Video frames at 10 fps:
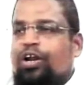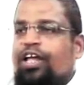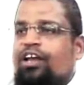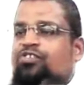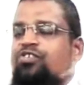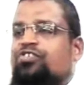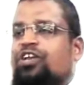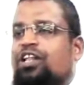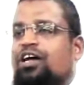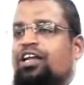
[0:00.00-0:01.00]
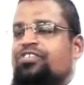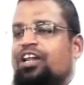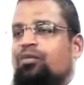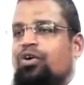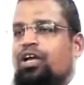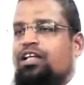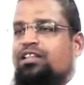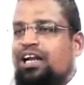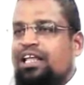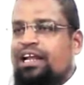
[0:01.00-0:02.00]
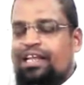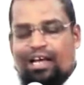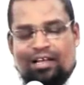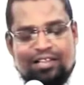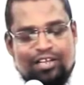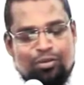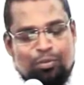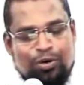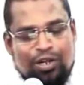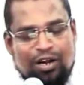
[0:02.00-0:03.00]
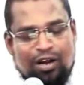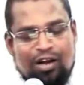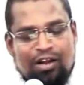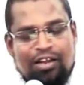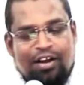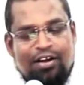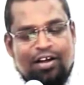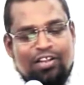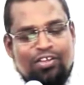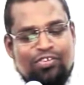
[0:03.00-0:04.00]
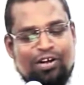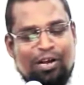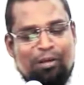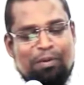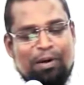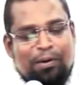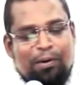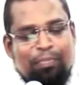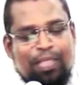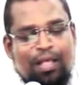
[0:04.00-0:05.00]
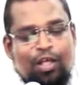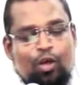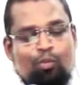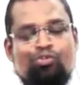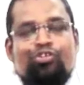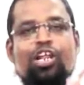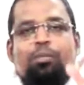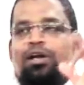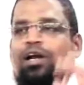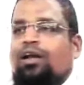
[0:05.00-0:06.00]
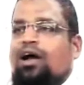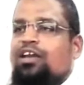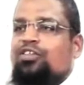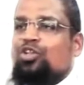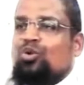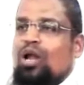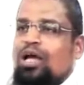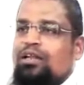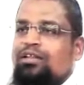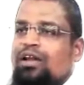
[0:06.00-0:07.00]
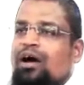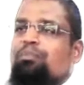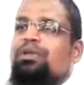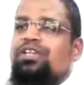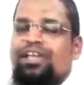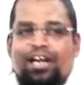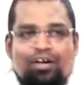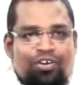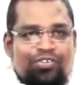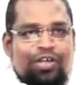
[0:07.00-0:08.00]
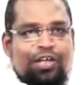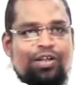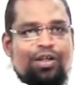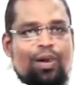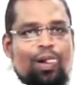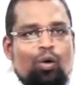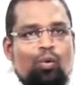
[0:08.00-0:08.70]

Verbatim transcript: உடனே ரசூல் சல்லா அலிஸ்லாம் அவர்களுக்கு தலையணையாக தைத்து போட்டார்கள் என்று ஹதீசுகளிலே பார்க்கிறோம் முஸ்லீமில் ரெண்டாயிரத்தி தொள்ளாயிரத்தி நாற்பத்தி ஏழாவது செய்தி